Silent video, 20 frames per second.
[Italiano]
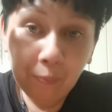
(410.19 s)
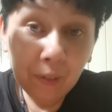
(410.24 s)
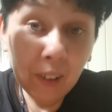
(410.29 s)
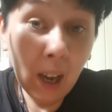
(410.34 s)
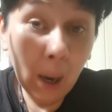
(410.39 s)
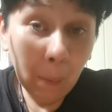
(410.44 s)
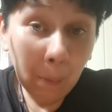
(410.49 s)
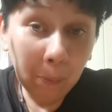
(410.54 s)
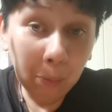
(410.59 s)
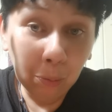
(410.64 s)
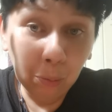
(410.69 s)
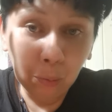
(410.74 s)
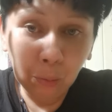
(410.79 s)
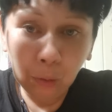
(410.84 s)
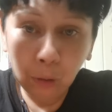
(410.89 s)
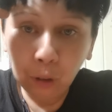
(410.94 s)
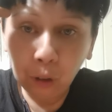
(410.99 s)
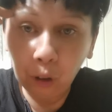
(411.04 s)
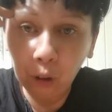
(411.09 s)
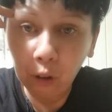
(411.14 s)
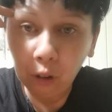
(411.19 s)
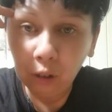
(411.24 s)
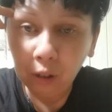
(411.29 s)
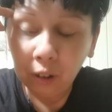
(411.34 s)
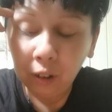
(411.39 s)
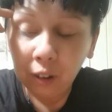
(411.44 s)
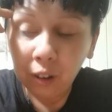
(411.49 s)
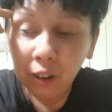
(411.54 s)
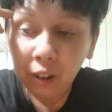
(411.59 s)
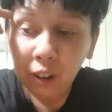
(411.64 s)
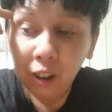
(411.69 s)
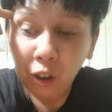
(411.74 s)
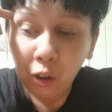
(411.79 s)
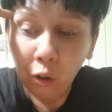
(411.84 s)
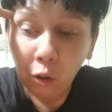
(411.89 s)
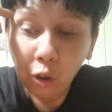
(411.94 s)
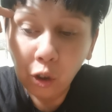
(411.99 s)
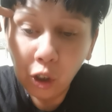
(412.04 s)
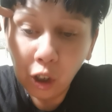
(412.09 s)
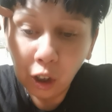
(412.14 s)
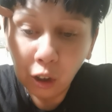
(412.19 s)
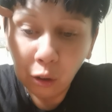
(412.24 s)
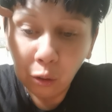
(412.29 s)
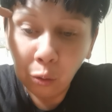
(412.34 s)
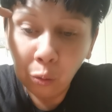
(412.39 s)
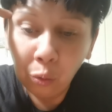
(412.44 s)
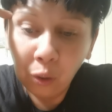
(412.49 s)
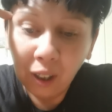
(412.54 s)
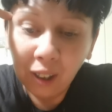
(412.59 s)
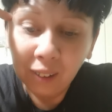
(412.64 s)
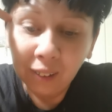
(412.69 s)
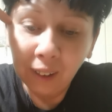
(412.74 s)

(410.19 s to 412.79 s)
appunto di congetture